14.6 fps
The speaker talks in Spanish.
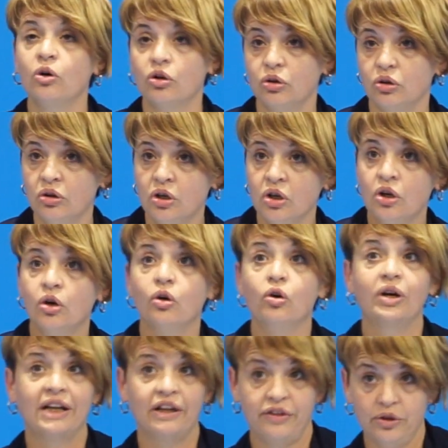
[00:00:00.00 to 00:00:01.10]
Oro
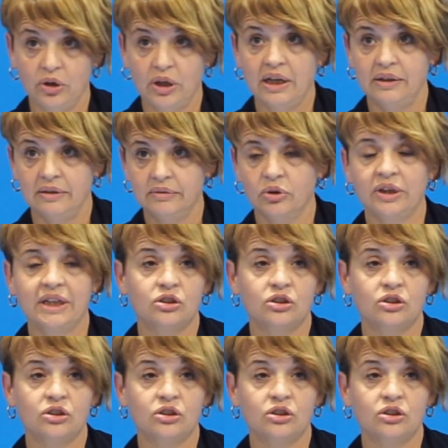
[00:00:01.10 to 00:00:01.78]
o Nacional, ¿no?